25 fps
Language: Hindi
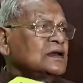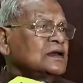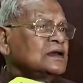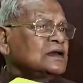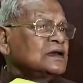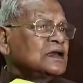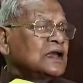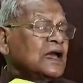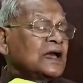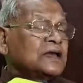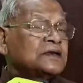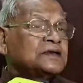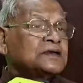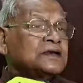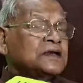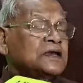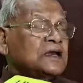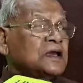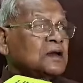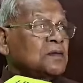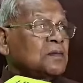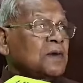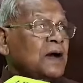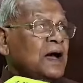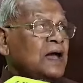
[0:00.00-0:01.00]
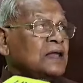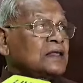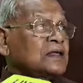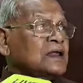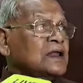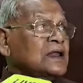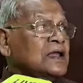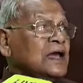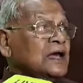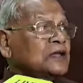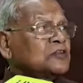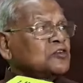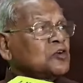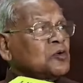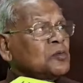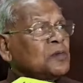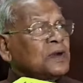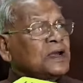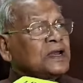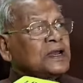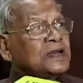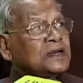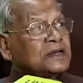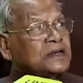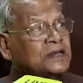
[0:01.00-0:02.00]
कि अस्सी के बाद न तो
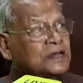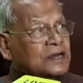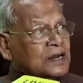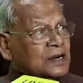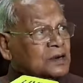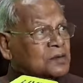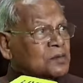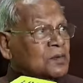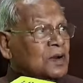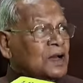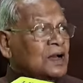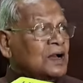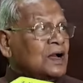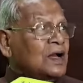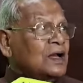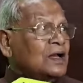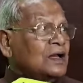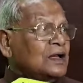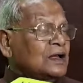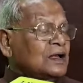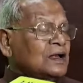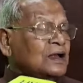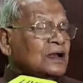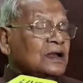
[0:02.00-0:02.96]
मैंने टिकट मांगा